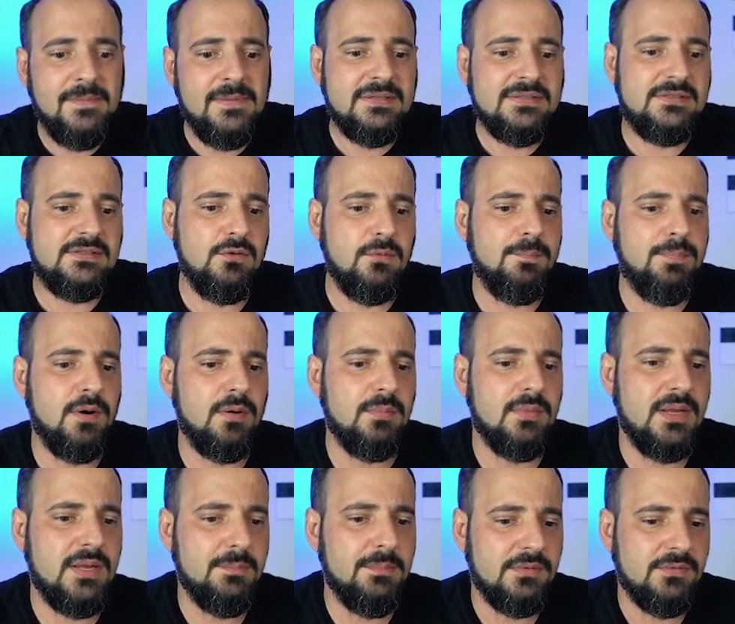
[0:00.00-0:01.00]
se o
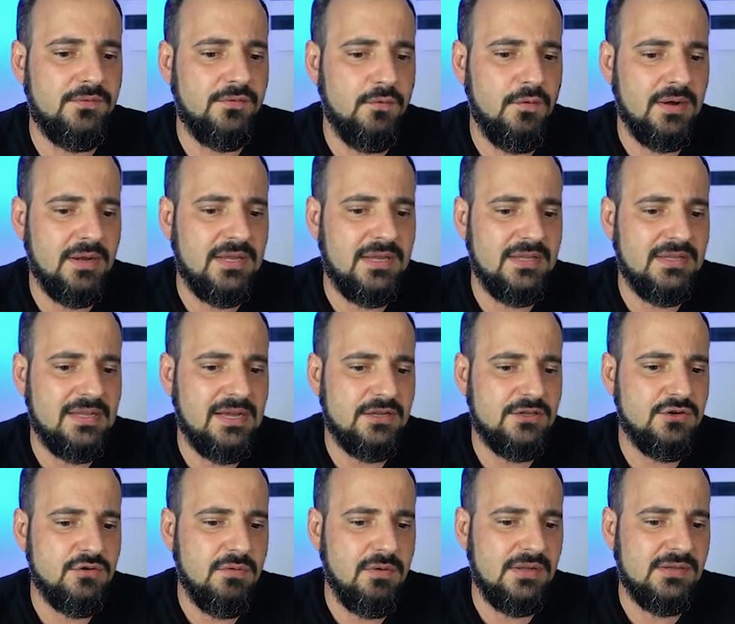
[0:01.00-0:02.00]
problema for aqui na
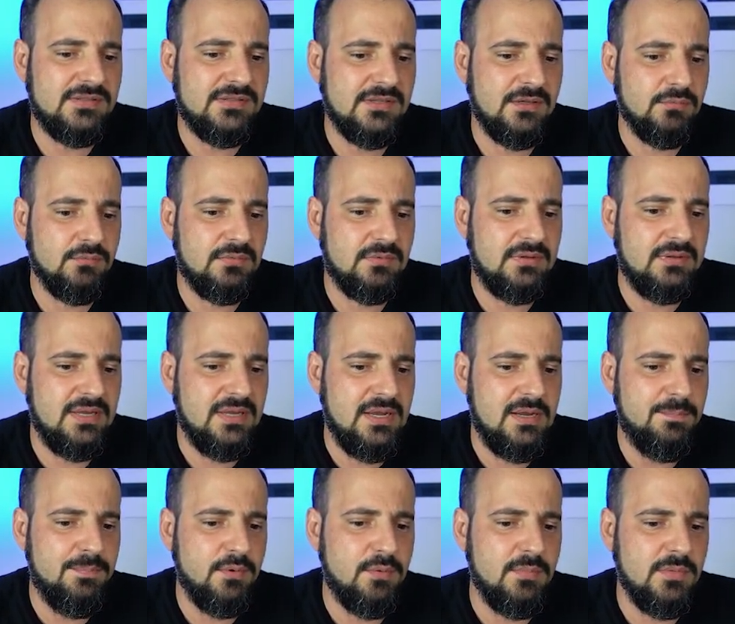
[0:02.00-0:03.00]
articulação
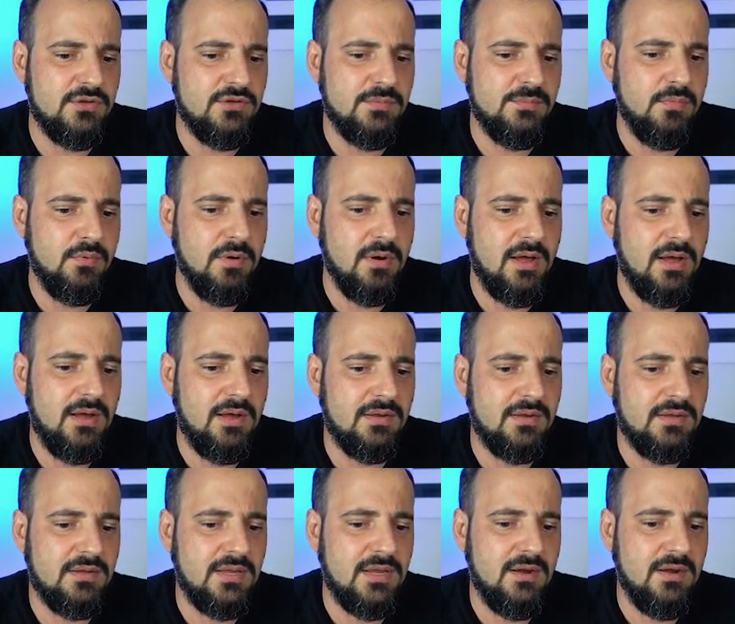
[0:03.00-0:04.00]

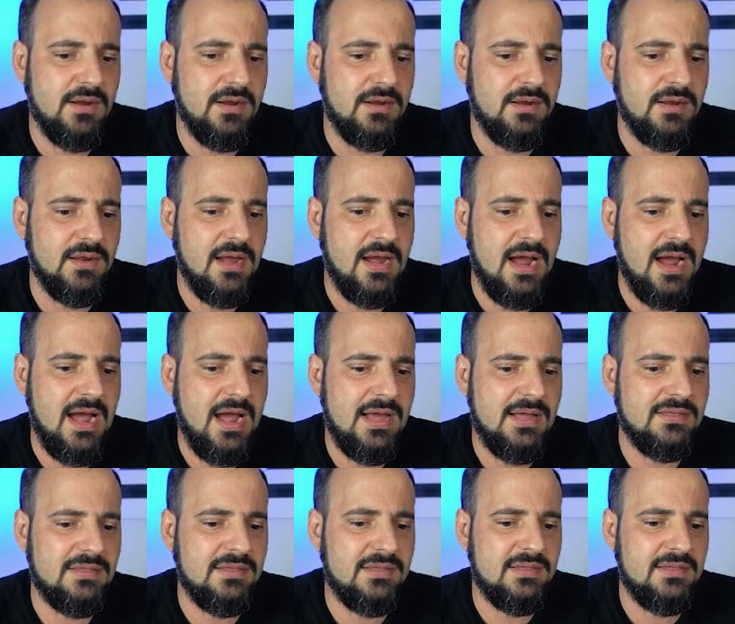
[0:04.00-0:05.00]
temporomandibular, que é
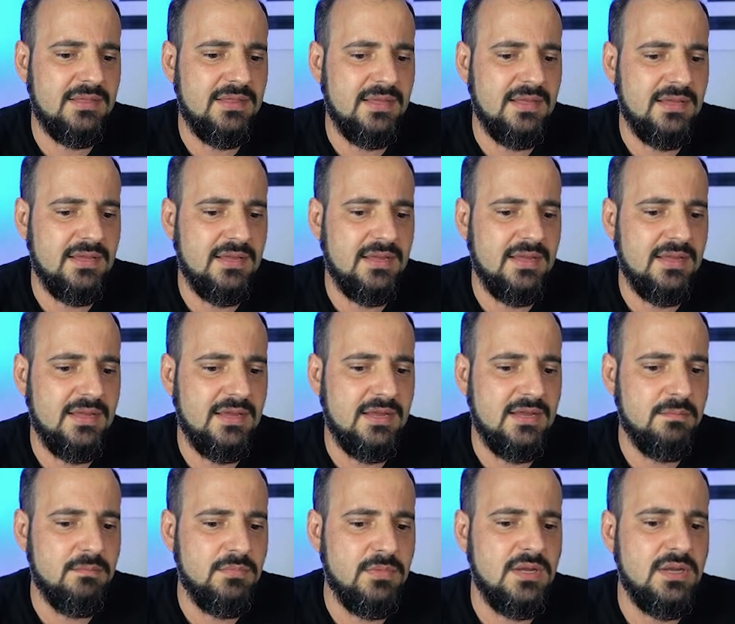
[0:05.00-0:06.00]

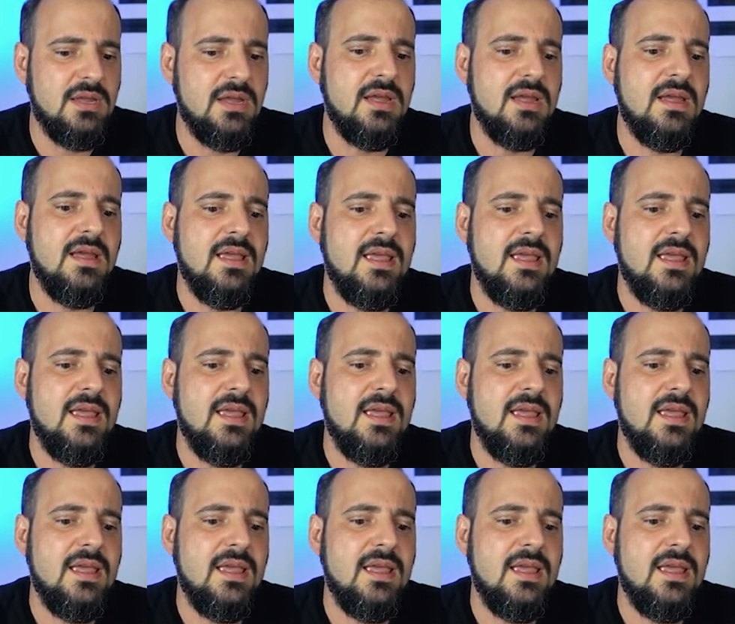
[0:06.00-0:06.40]
ATM,